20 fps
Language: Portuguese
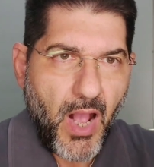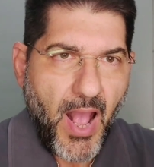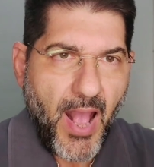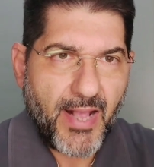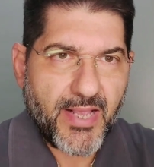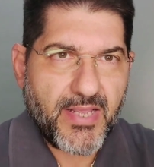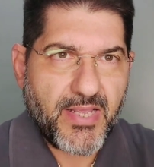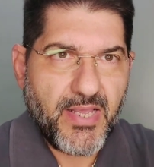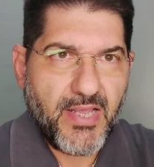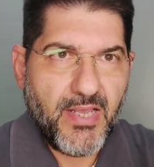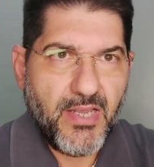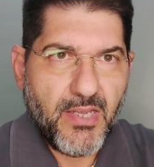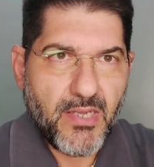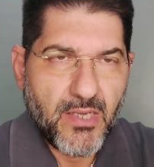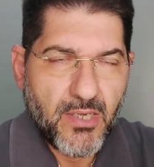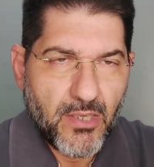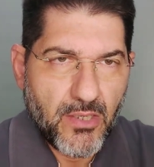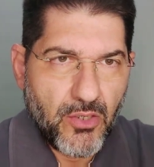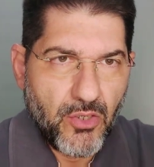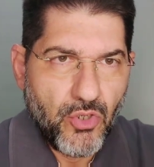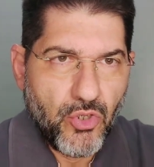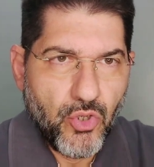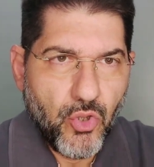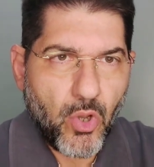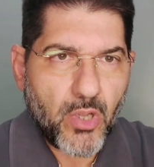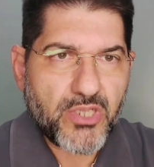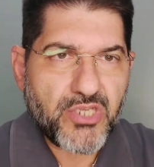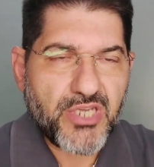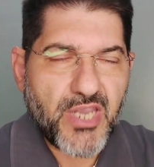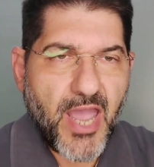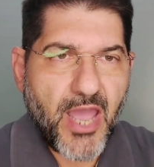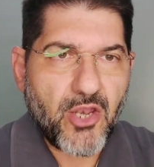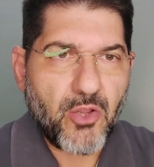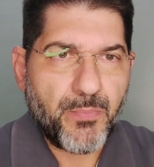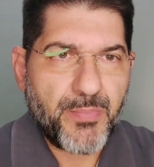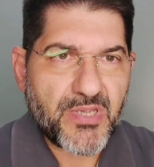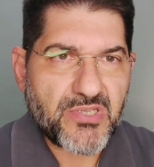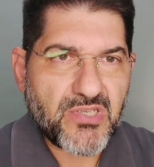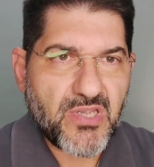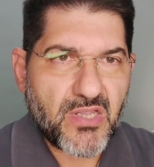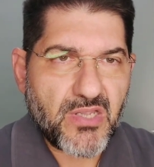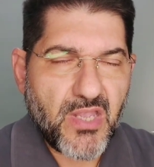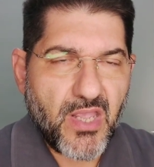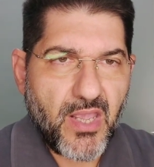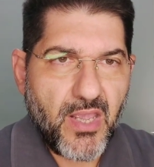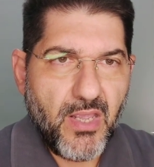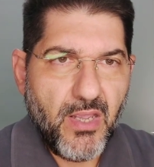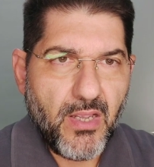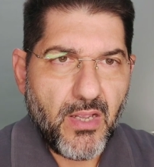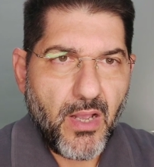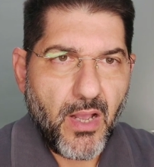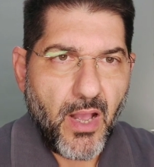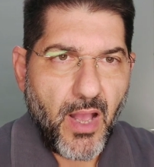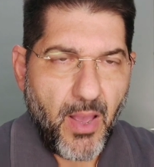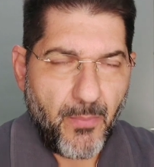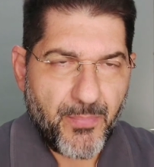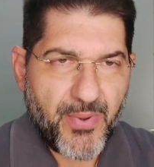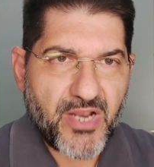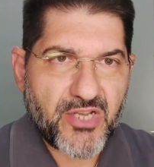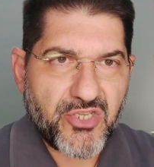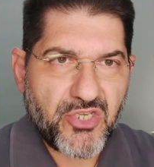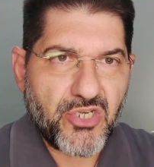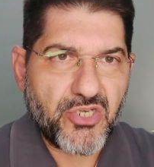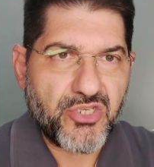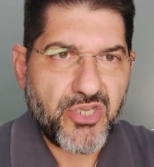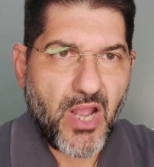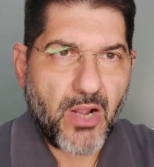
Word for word: aqui no Diário IPCD a partir